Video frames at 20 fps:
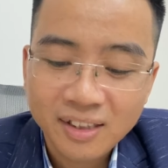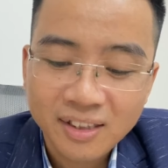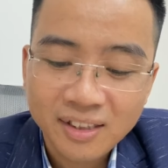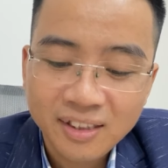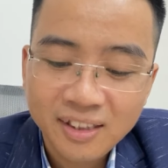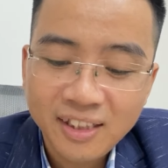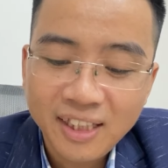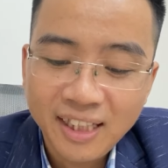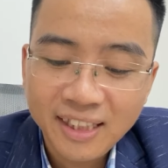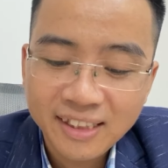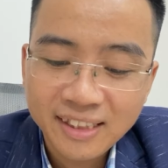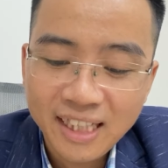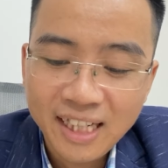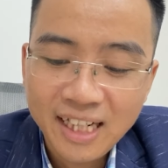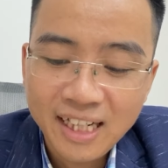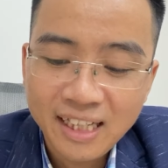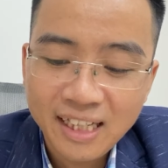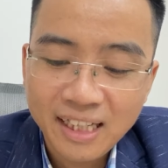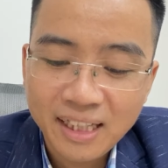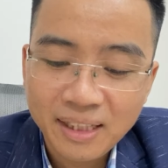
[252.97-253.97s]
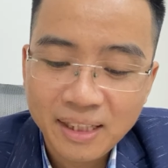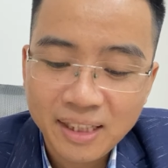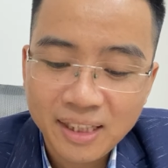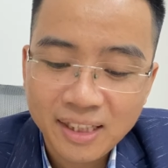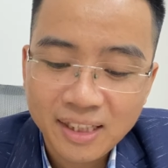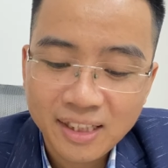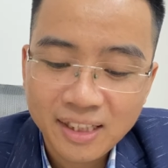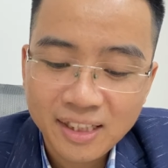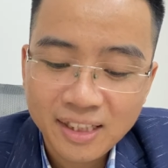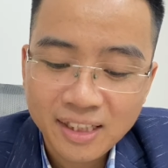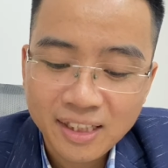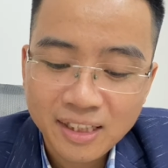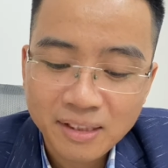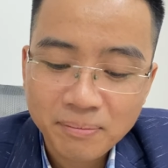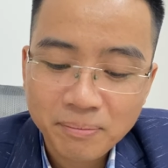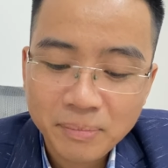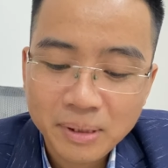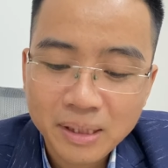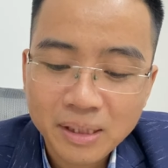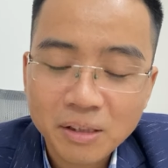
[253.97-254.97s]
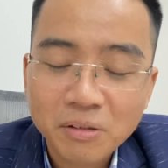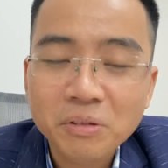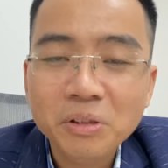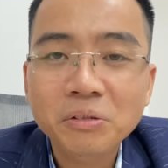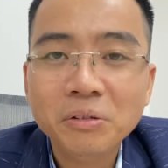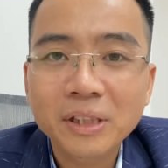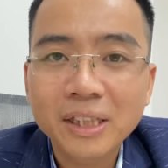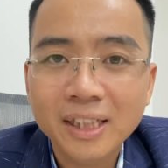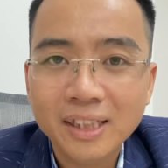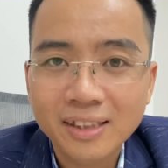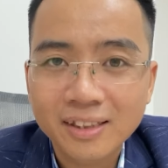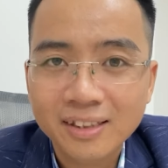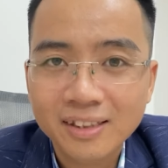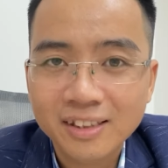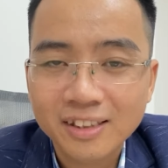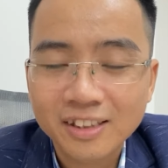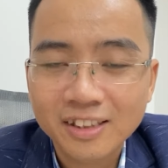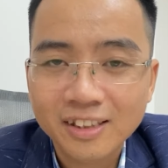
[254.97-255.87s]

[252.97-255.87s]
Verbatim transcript: thế thành ra là mình không ưu tiên